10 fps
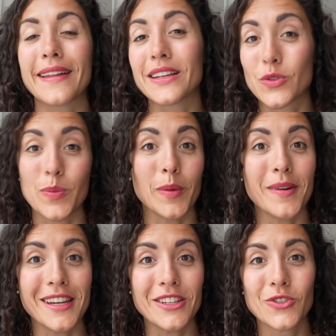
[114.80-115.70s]
adesso è
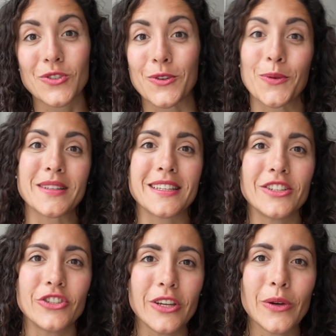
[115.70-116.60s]
pomeriggio, sono quasi
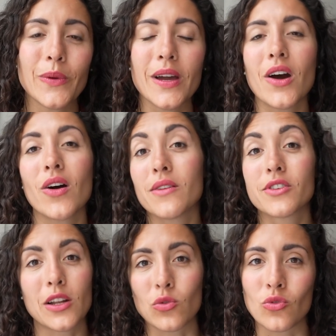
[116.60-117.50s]
le 5, ho
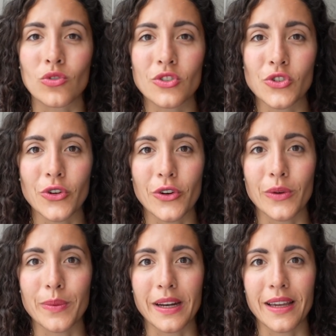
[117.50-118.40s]
lavorato tutto il
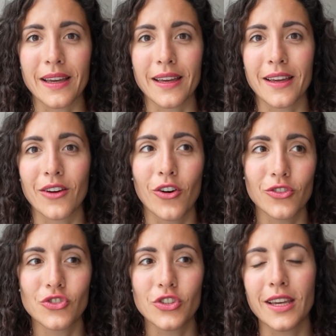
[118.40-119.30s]
giorno perché
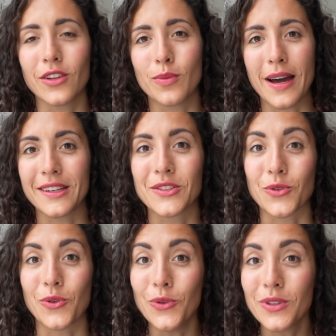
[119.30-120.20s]
oggi e domani
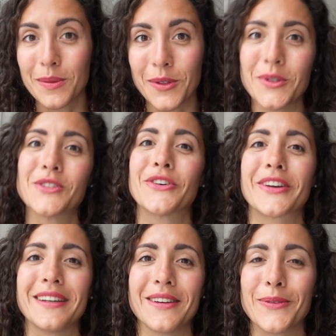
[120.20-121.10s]
sono gli ultimi due
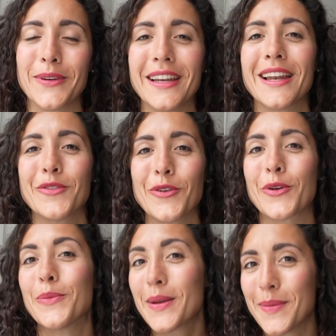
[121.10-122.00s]
giorni in cui
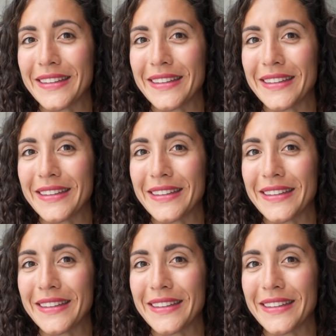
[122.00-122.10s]
lavoro prima